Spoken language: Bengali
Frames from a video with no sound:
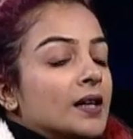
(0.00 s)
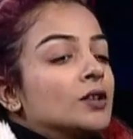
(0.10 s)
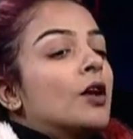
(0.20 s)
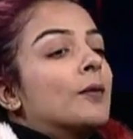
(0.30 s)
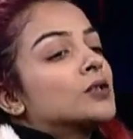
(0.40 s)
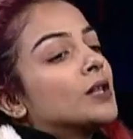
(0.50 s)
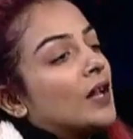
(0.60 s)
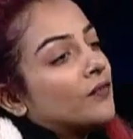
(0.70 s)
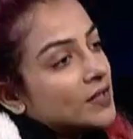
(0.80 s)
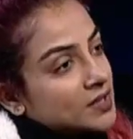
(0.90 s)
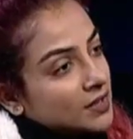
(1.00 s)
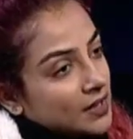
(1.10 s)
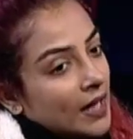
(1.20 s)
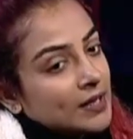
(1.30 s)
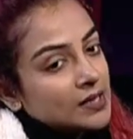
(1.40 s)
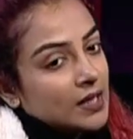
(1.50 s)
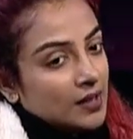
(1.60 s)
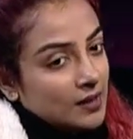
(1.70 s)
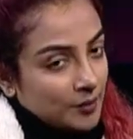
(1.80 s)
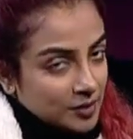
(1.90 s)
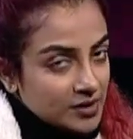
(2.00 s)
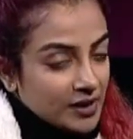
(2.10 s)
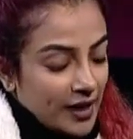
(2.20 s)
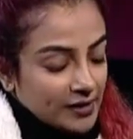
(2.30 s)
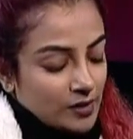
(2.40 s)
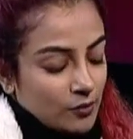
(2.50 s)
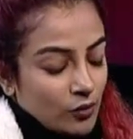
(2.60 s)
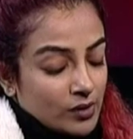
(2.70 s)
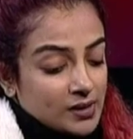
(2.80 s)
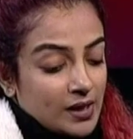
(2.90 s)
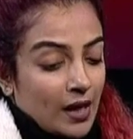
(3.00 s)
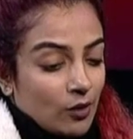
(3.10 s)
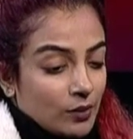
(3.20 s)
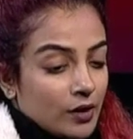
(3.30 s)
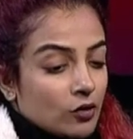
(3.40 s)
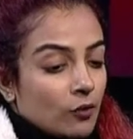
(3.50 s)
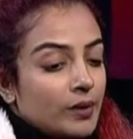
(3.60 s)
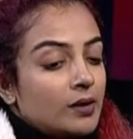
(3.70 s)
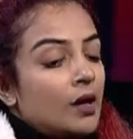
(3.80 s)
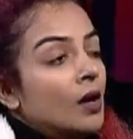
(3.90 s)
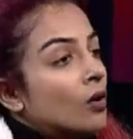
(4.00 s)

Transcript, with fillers: কিন্তু আমার আসলে আলফার সাথে একটা আমাদের যে ক্যারেক্টারটা করেছে আলমগীর কবির